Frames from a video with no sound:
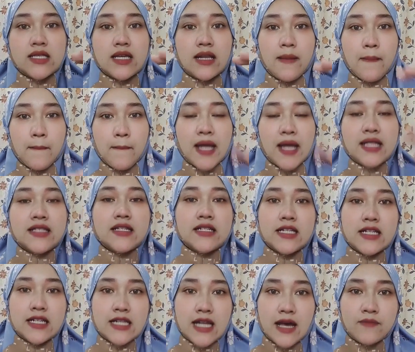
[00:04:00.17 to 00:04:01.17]
jadi empat,
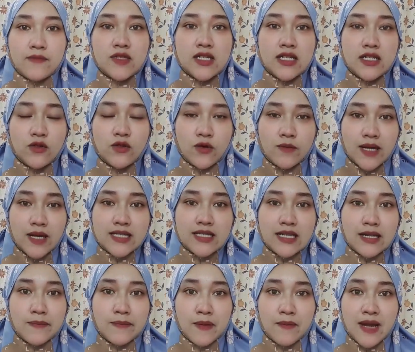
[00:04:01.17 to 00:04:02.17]
jadi enam, jadi dua belas,
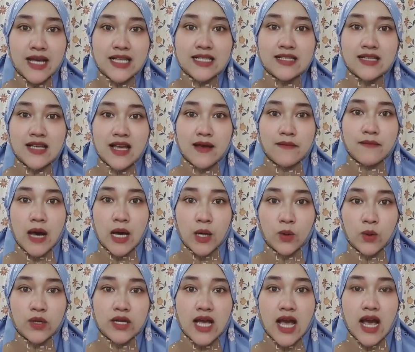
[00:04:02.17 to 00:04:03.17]
jadi delapan belas.
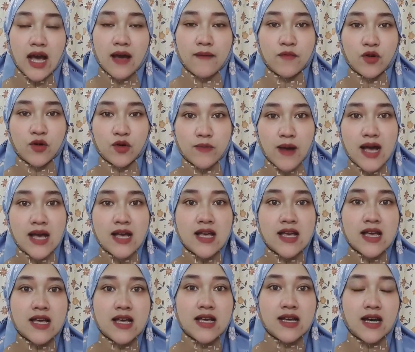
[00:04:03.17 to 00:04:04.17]
Baru dia akan berubah,
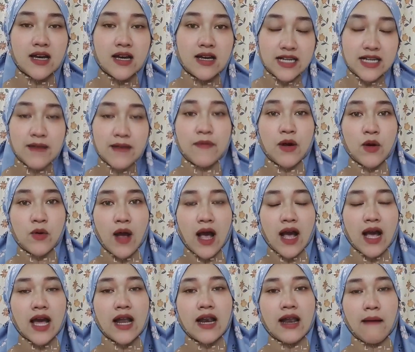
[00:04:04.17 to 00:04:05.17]
uh, dia baru
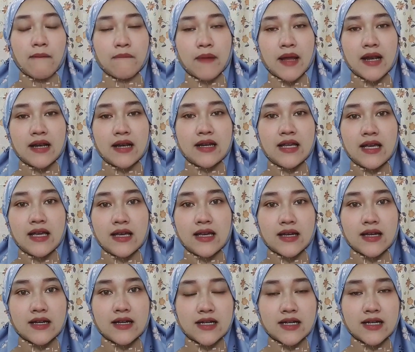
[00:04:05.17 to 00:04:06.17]
akan nempel di
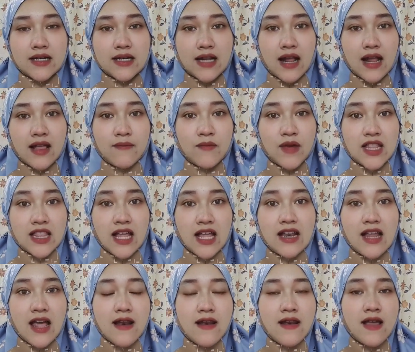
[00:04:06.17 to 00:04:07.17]
uh, rahim kita
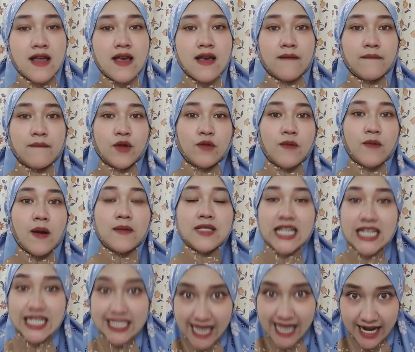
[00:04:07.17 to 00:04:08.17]
dan berubah
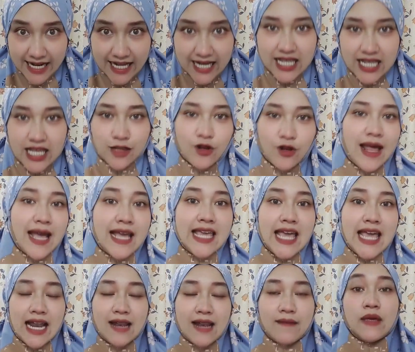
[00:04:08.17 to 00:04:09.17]
menjadi janin gitulah
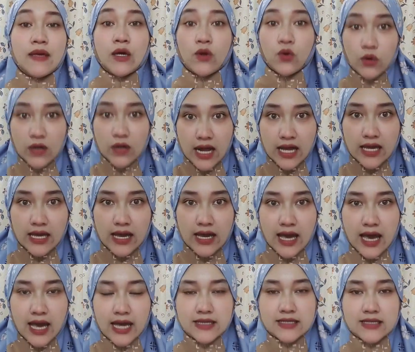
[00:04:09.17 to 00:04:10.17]
ya. Lebih kurang ya
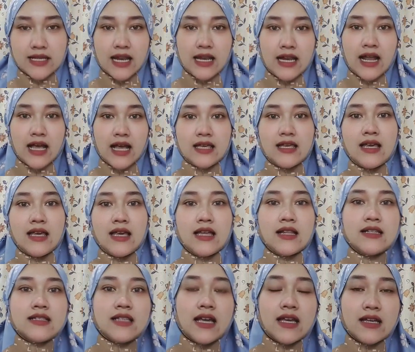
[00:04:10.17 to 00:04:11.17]
guys. Sekali lagi
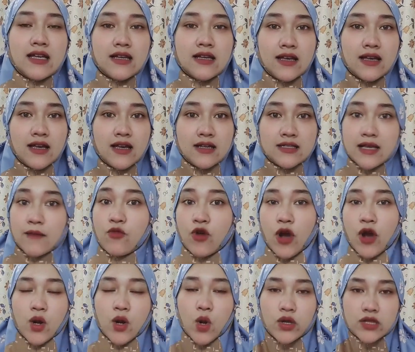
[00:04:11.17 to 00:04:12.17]
ini saya saya
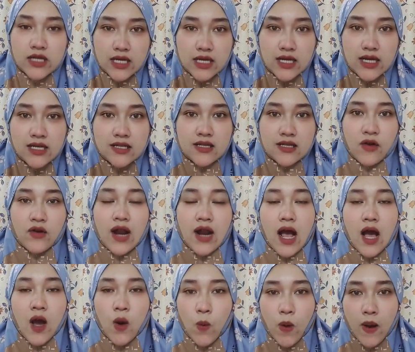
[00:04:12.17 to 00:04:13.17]
bukan dokter, saya
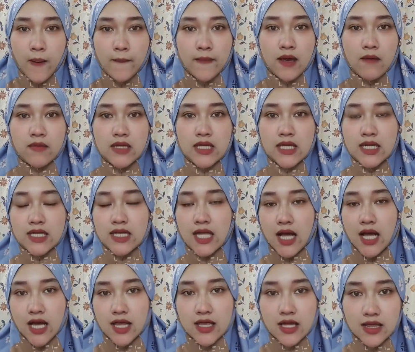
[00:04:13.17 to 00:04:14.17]
orang awam yang
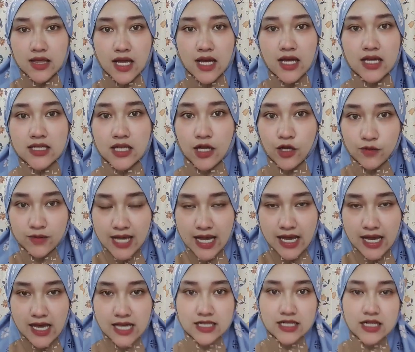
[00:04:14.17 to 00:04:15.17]
menceritakan tentang kisah hidup
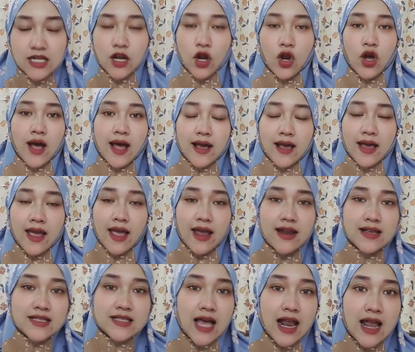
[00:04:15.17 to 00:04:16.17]
saya. Jadi kalau kayak
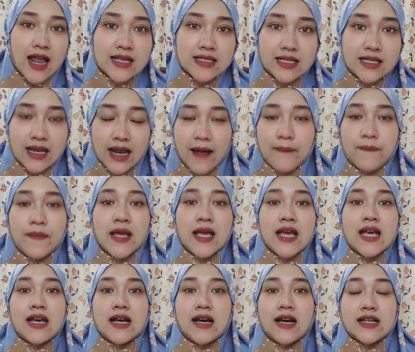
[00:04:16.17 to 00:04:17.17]
ada salah, silap,
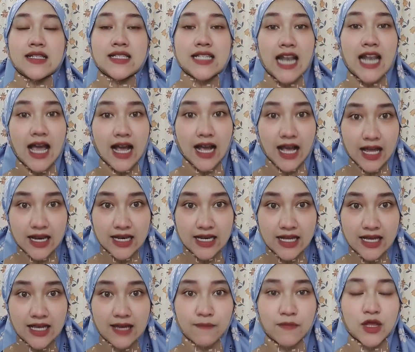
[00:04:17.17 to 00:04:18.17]
eh, silahkan
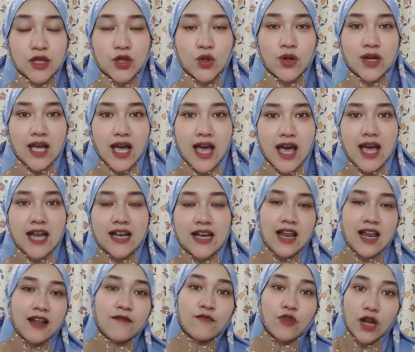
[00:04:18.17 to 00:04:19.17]
dibetulkan.
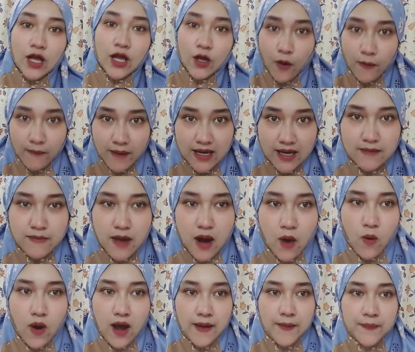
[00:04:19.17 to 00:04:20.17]
Kalian boleh komen di
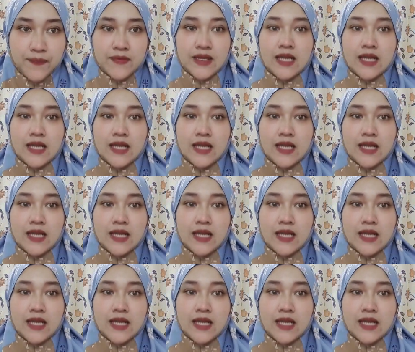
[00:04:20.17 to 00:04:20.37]
bawah.